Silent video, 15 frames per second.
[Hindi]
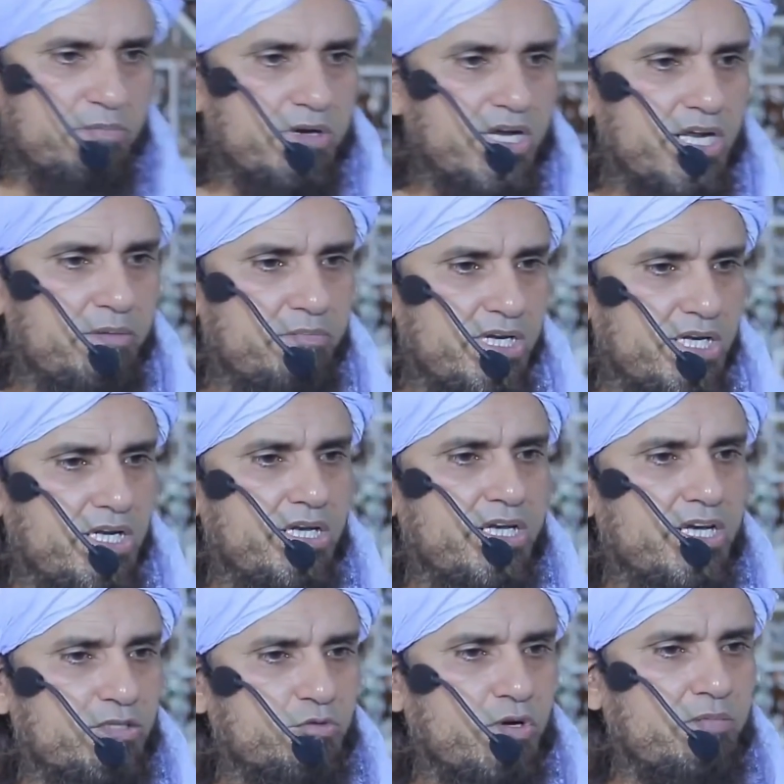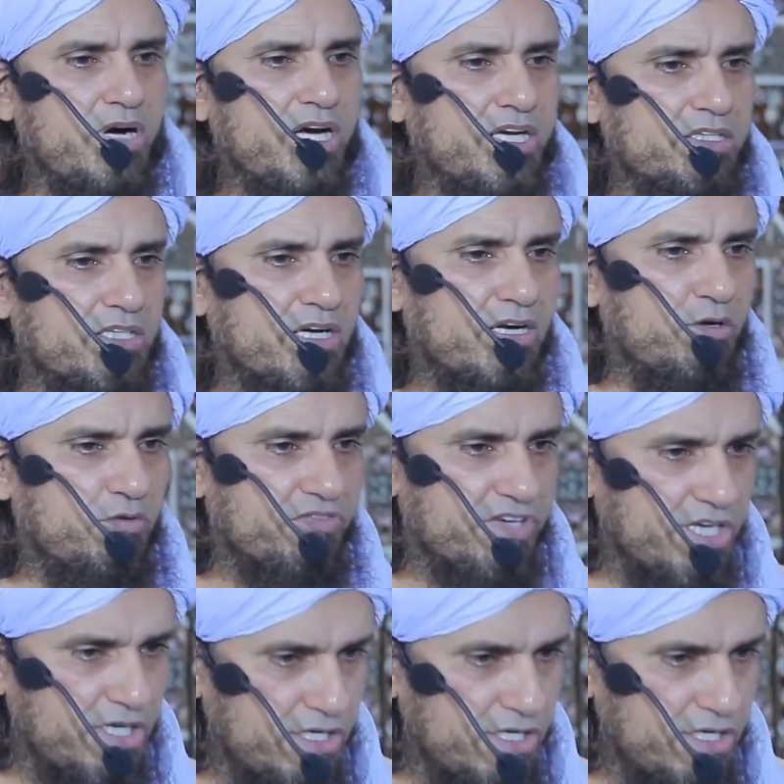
जब गले मिली लिए तो अब आगे तकल्लुफ़